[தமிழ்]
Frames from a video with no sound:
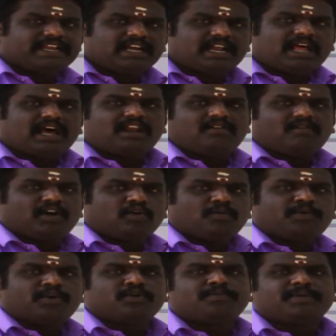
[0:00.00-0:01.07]
எண்களால்
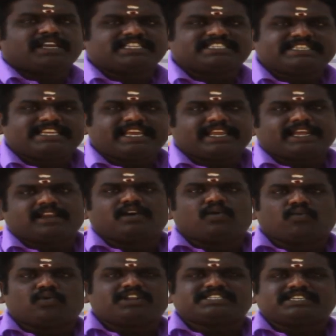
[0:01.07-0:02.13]
வகுப்படும் மிகச்சிறிய எண்
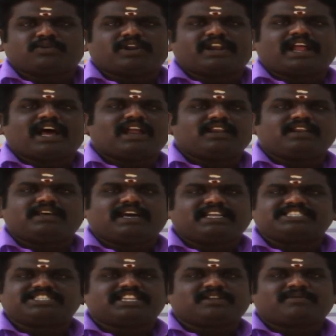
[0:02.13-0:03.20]
ஒரு ஒரு நாலு
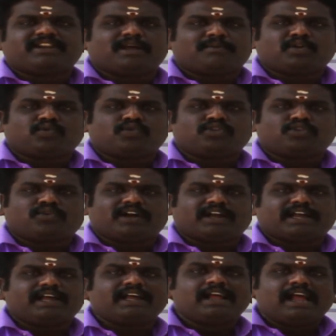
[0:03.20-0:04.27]
அஞ்சு அந்த மாதிரி நம்பர்
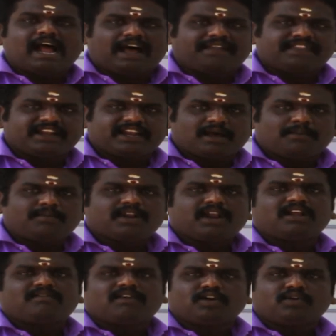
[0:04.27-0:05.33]
கொடுத்துருவாங்க அந்த
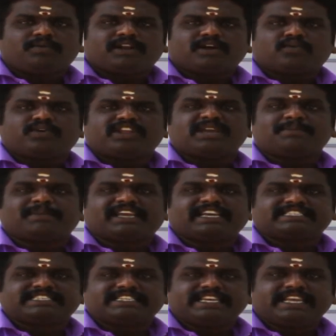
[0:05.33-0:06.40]
நம்பரால் வகுப்படக்கூடிய
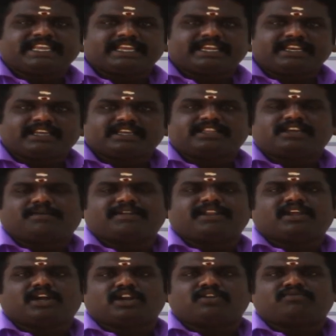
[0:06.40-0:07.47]
மிகச்சிறிய எண் எது
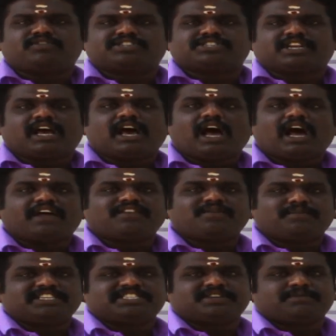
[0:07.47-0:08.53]
அப்படின்னு கண்டுபிடிச்சுன்னா அது
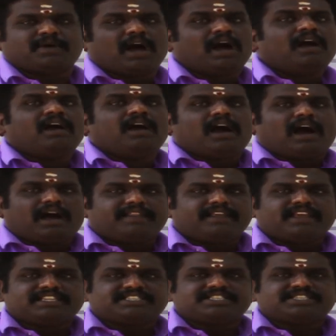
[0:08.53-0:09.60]
மீசிமா அது
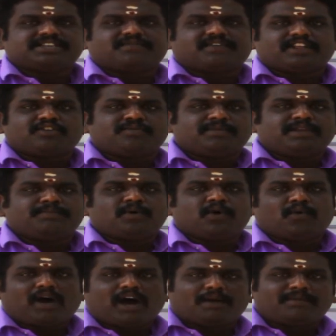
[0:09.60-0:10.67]
ஹெச்சிசிஎஃப் அதாவது
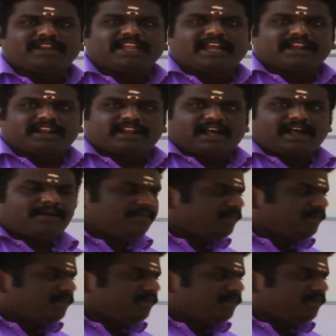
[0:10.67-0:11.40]
மீபோவா அப்படின்னா என்னன்னா